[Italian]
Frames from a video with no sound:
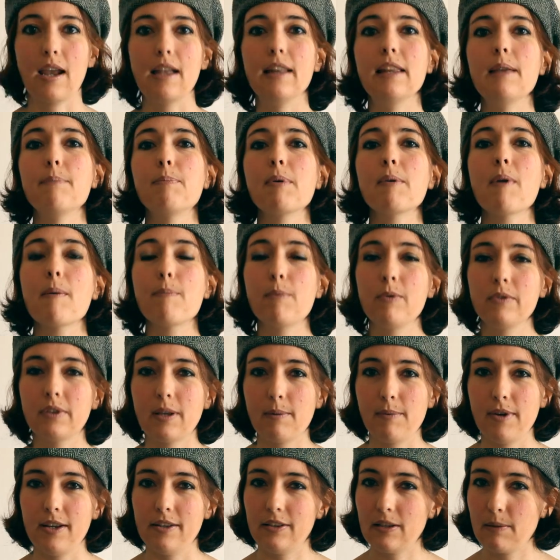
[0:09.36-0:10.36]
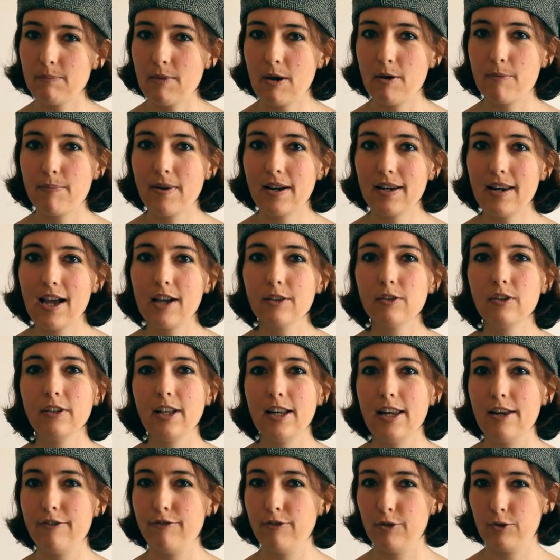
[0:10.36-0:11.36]
Nel primo appuntamento abbiamo parlato
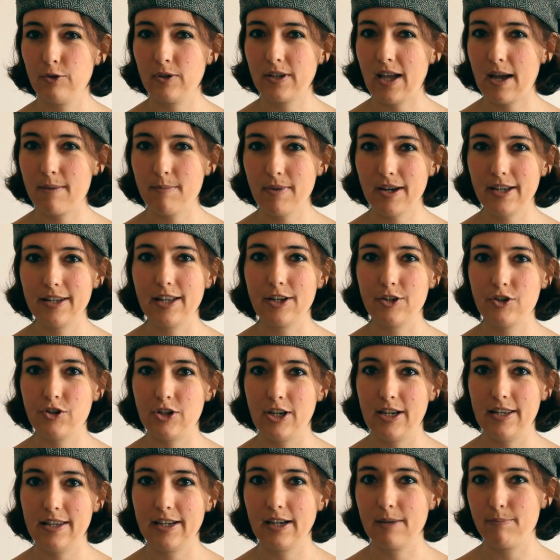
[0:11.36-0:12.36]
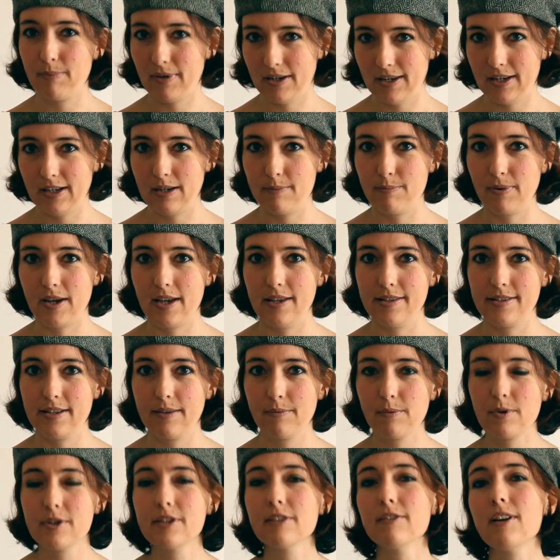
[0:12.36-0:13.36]
delle fotocamere da scegliere per le
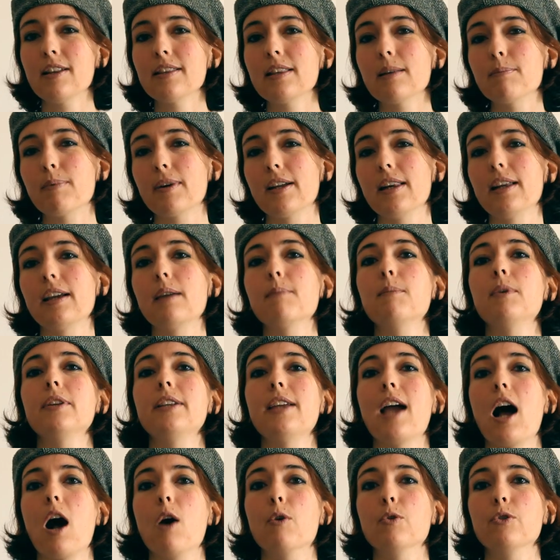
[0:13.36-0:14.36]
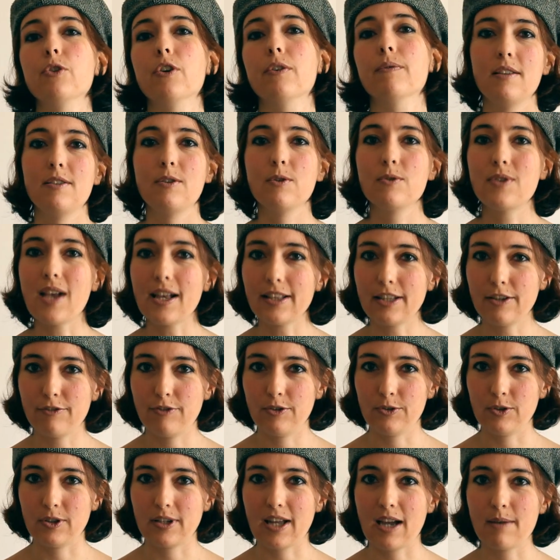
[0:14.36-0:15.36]
riprese, questa volta parleremo di audio. Se usate
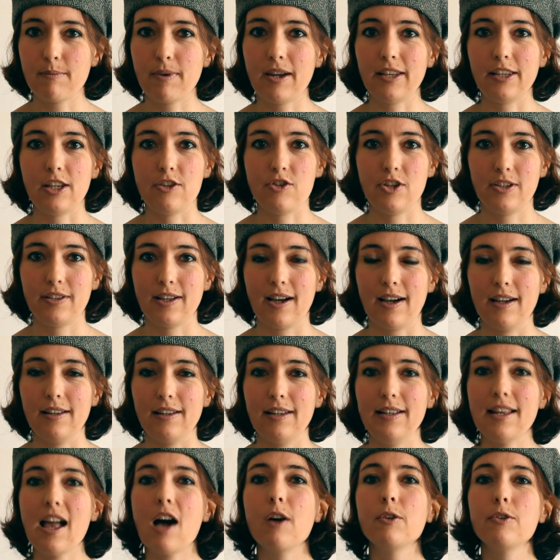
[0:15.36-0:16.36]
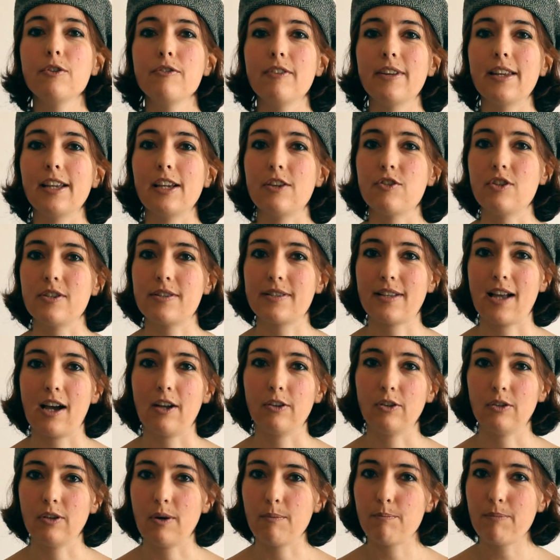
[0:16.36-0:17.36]
fotocamere digitali, l'audio viene
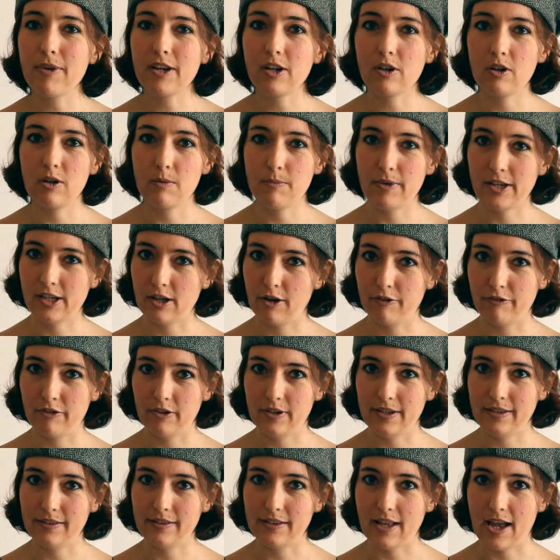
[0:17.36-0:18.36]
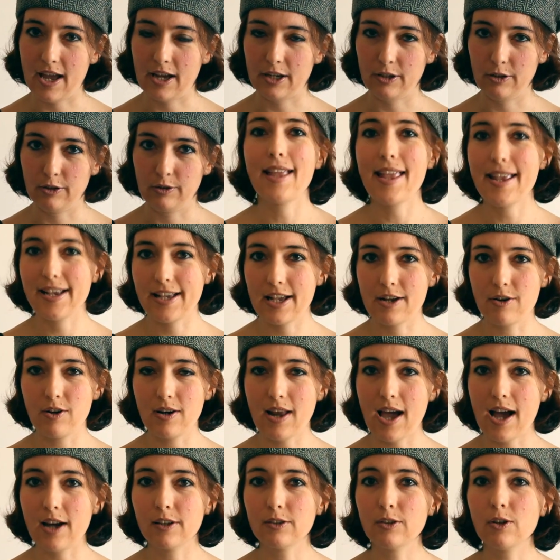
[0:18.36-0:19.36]
registrato da un piccolo microfono interno e
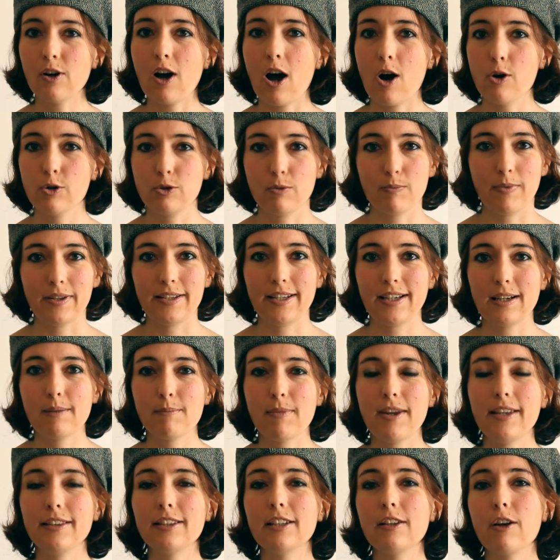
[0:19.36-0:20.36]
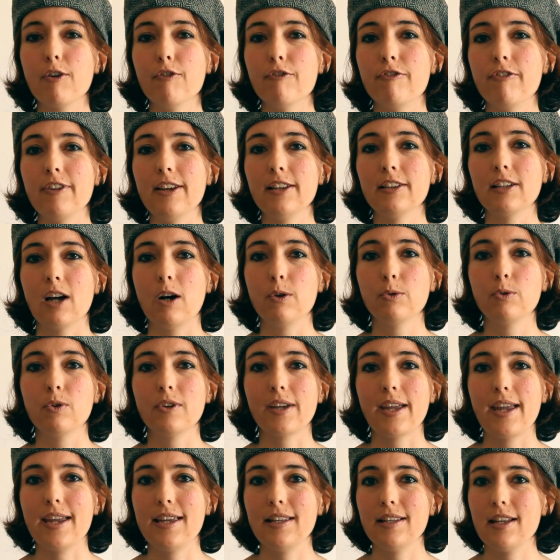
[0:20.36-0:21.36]
regolato automaticamente da un filtro
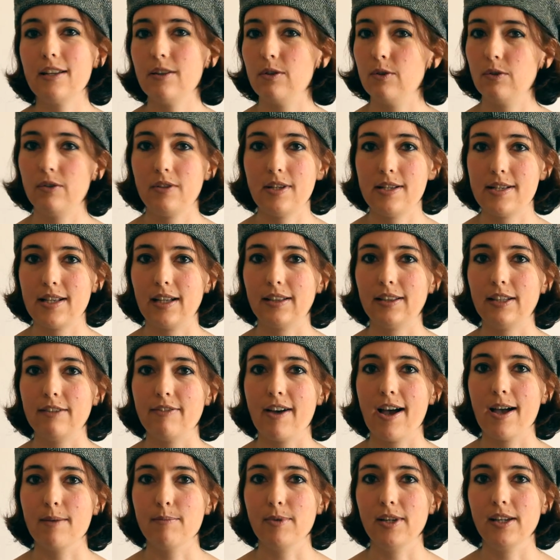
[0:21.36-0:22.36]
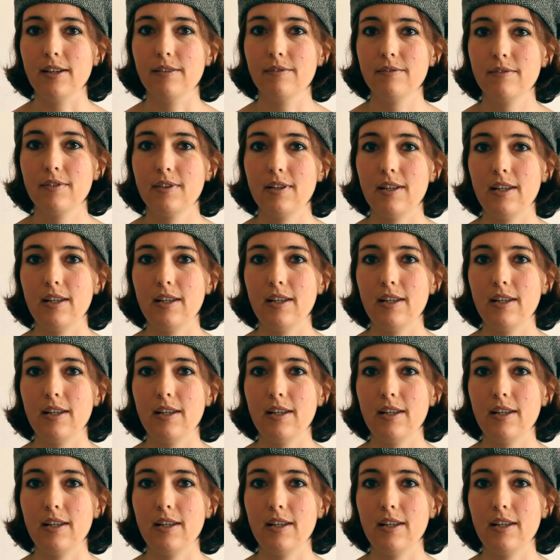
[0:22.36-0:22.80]
autogain non disattivabile.